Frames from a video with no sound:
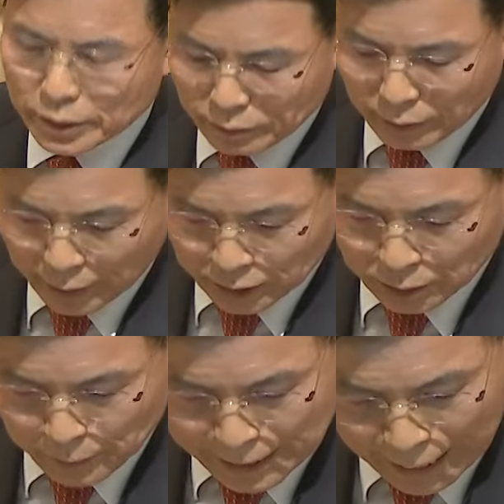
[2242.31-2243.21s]
こんな
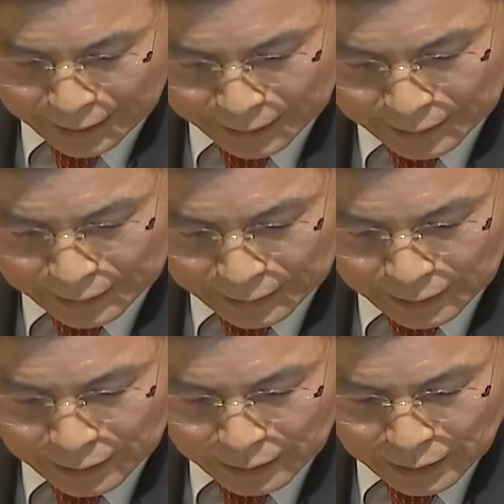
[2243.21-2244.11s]
時にお母さ
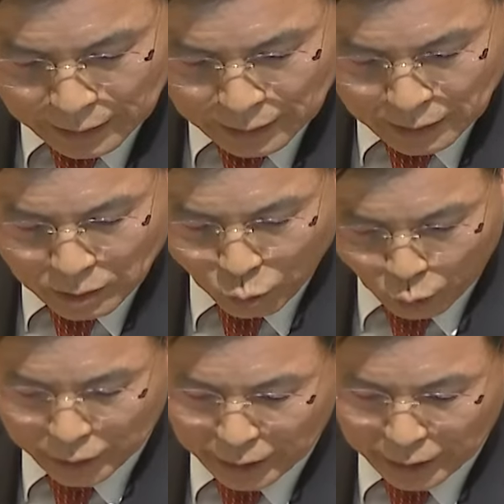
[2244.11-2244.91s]
んがいてくれたらと